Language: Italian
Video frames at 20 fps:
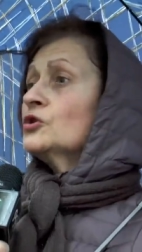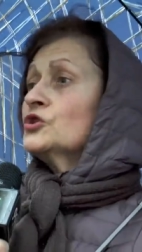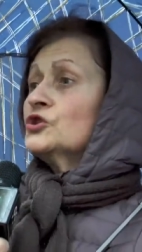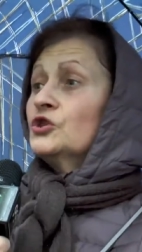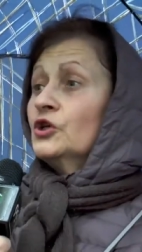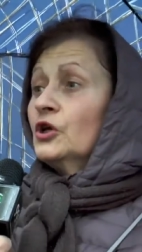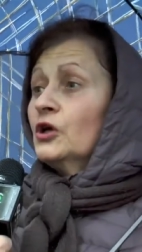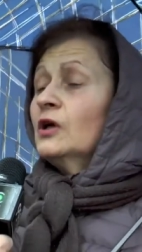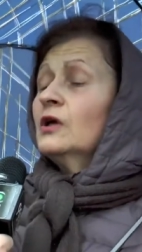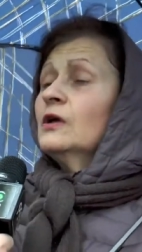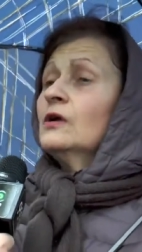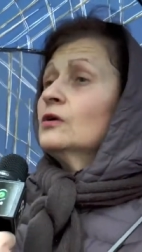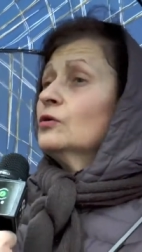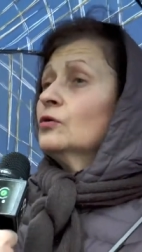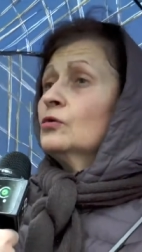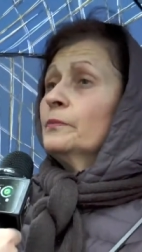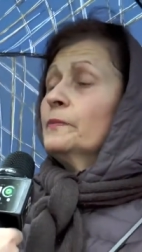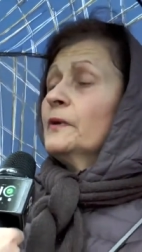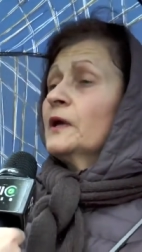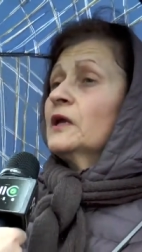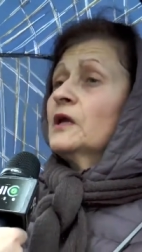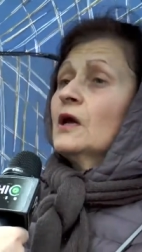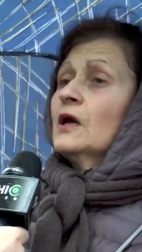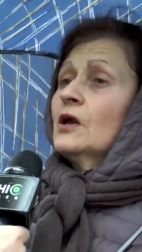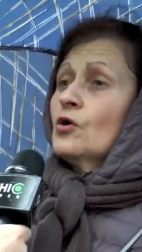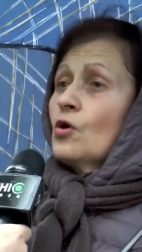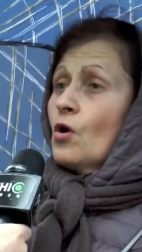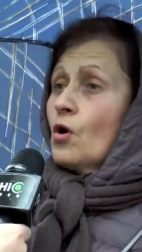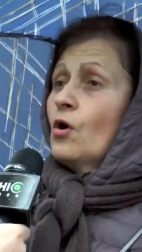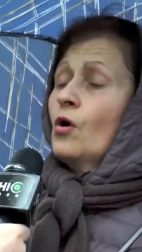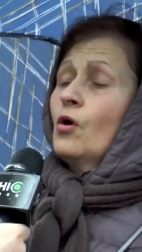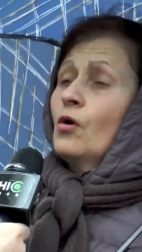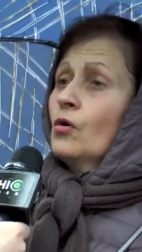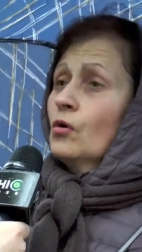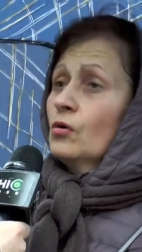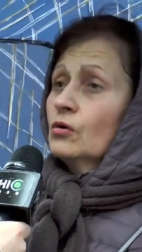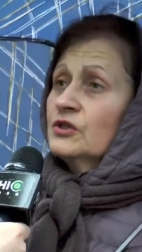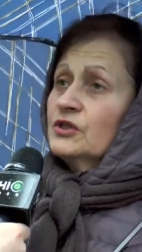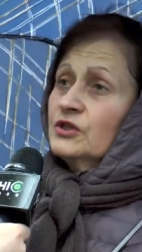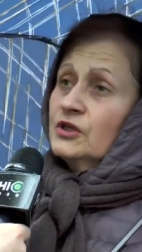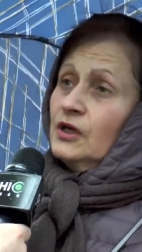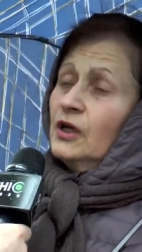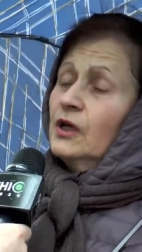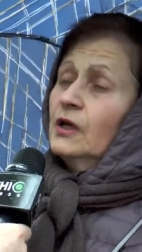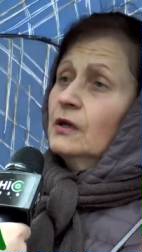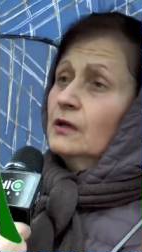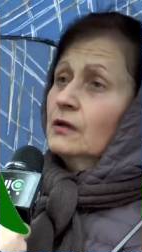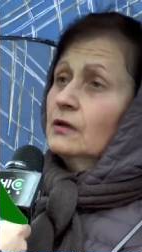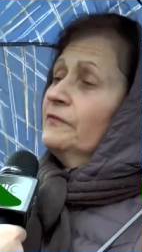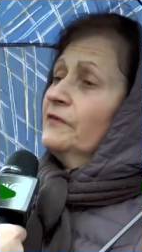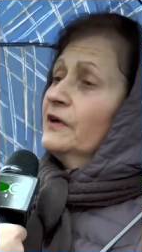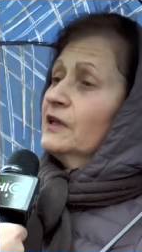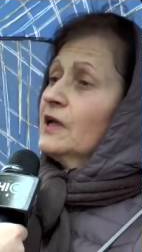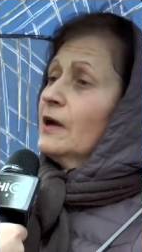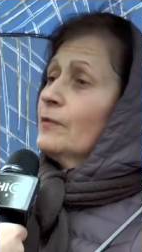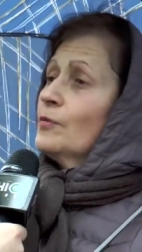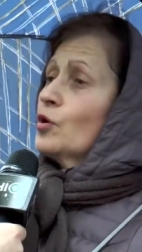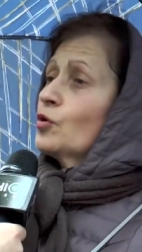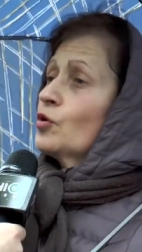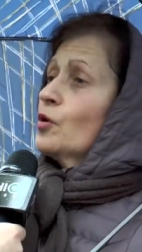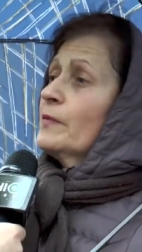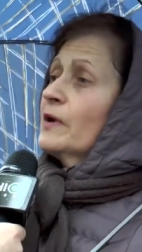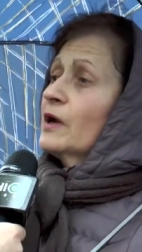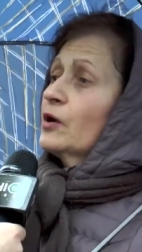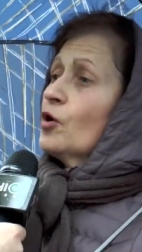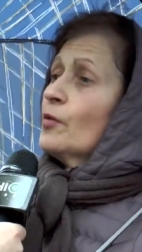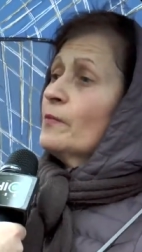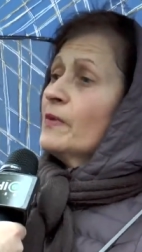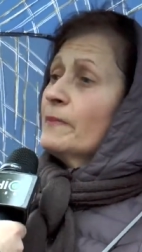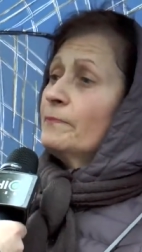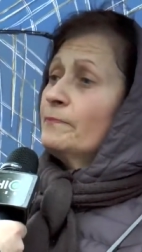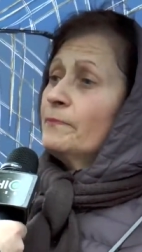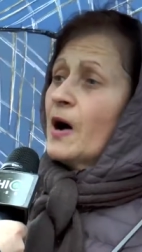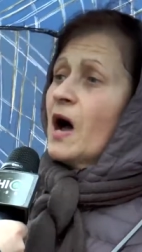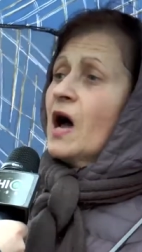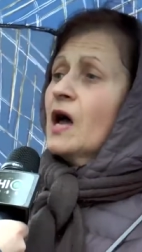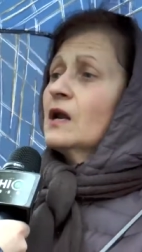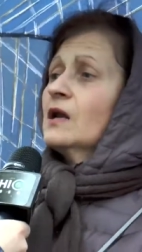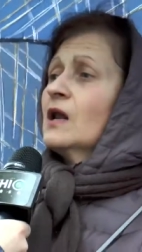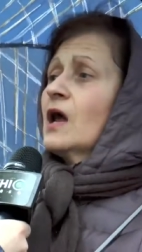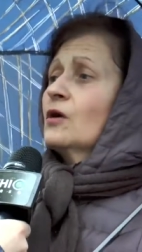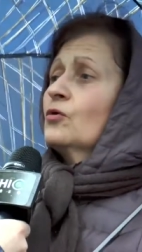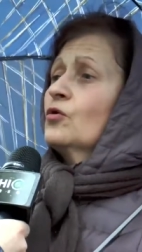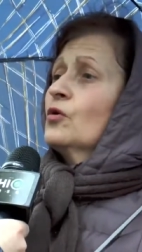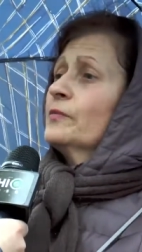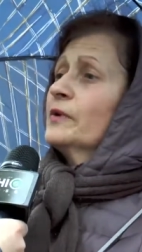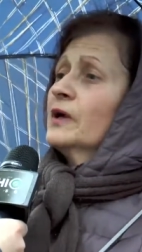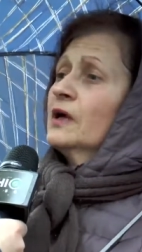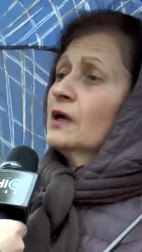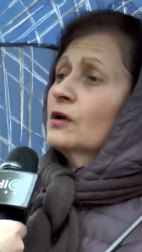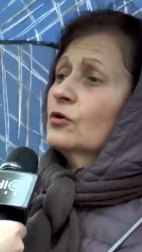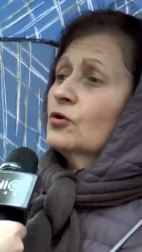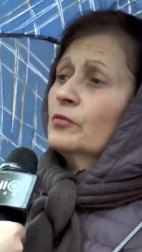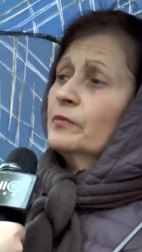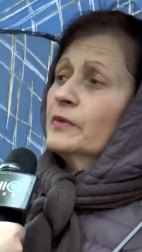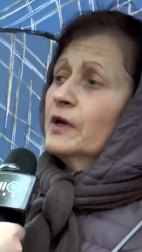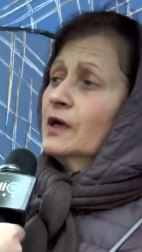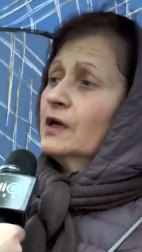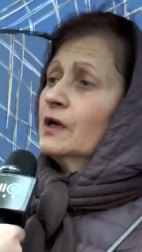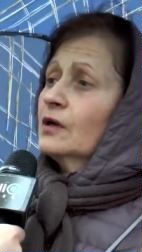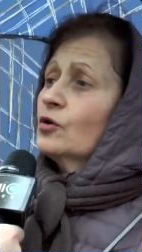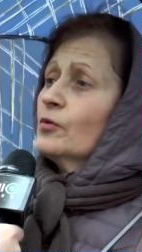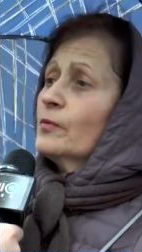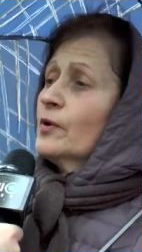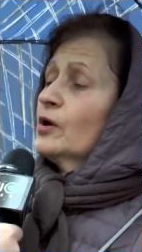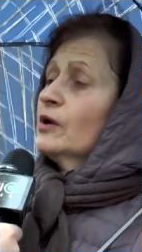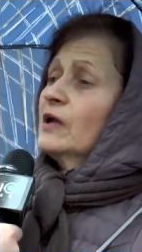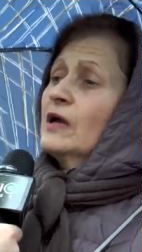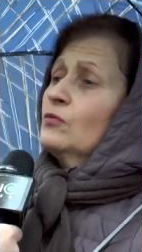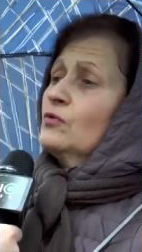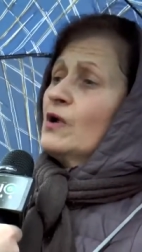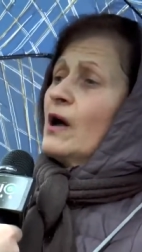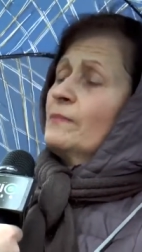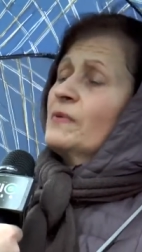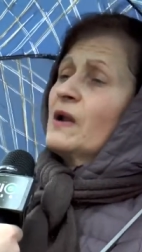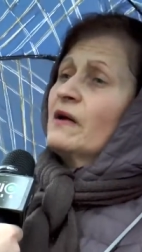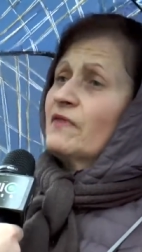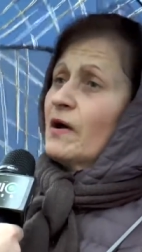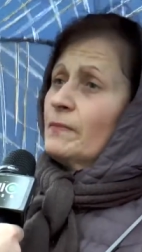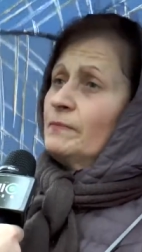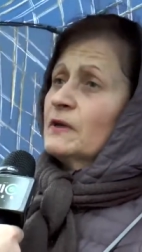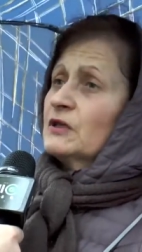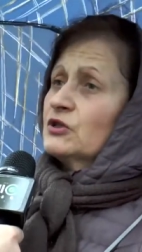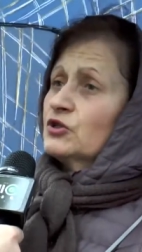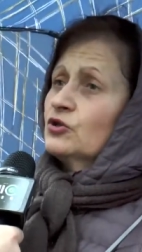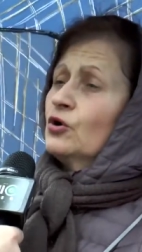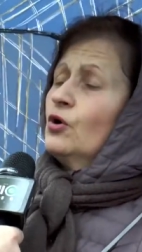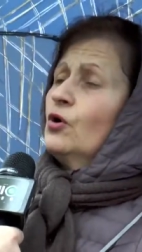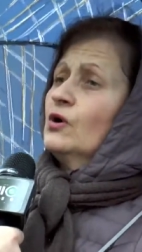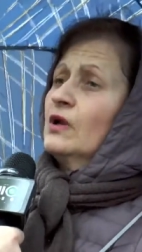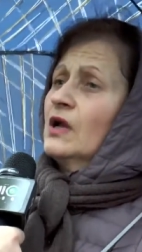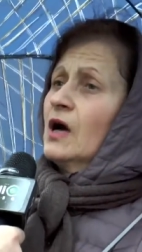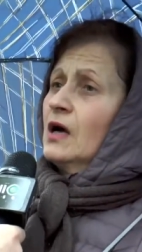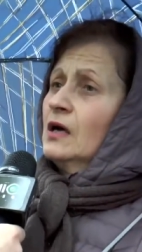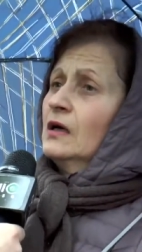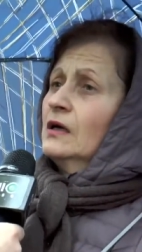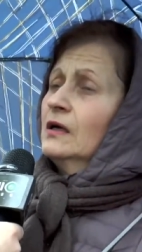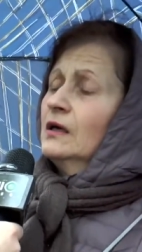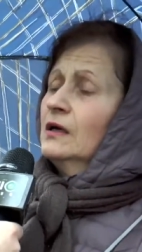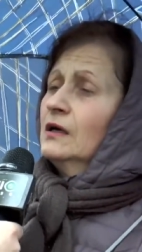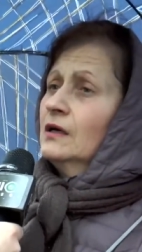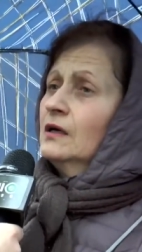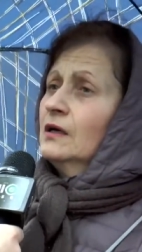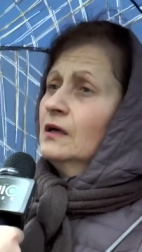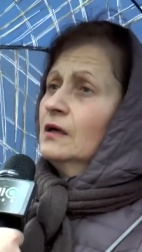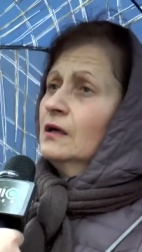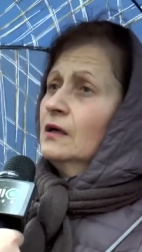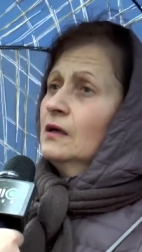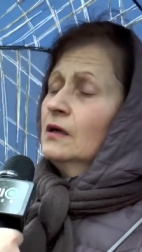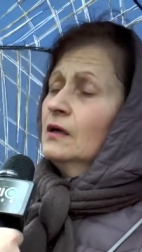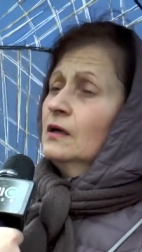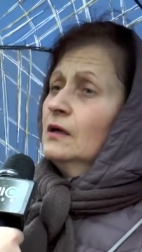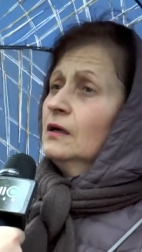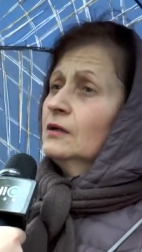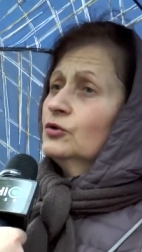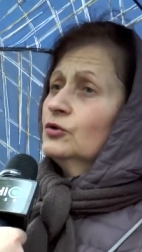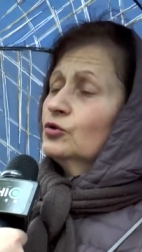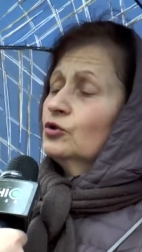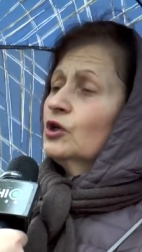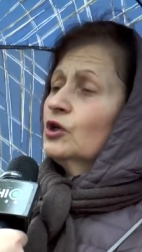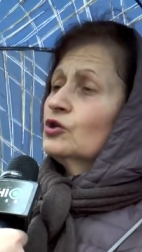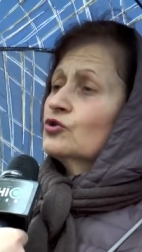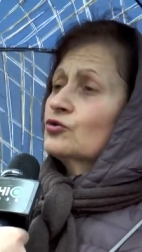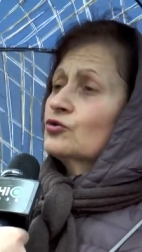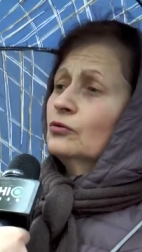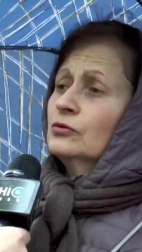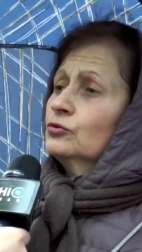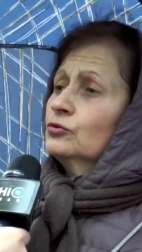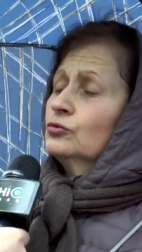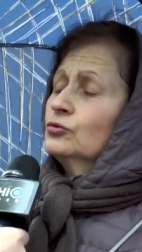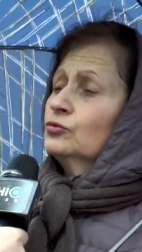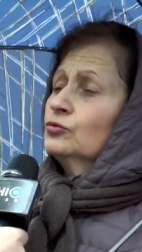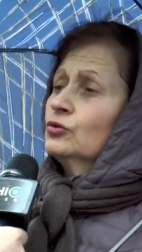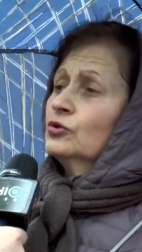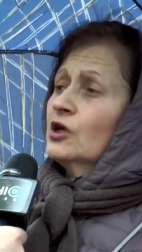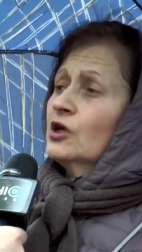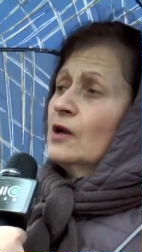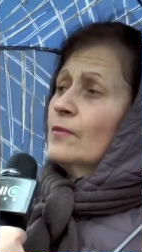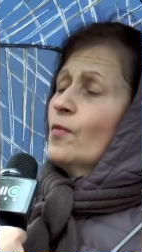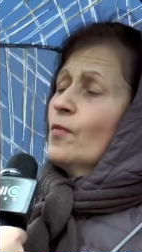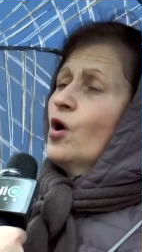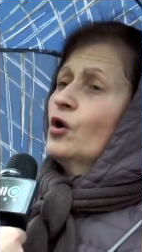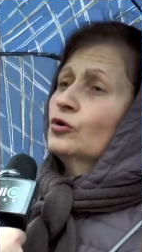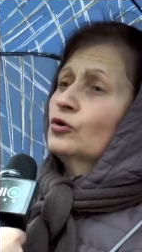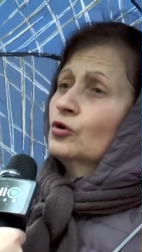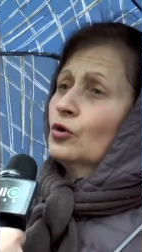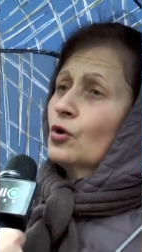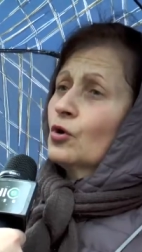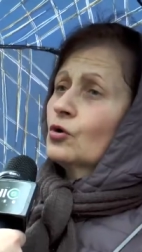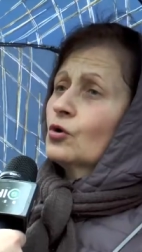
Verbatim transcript: sì, perché no? Sì, vediamo come, come parla, come, come, come, è una brava persona. Eh, tutti tutto il mondo lo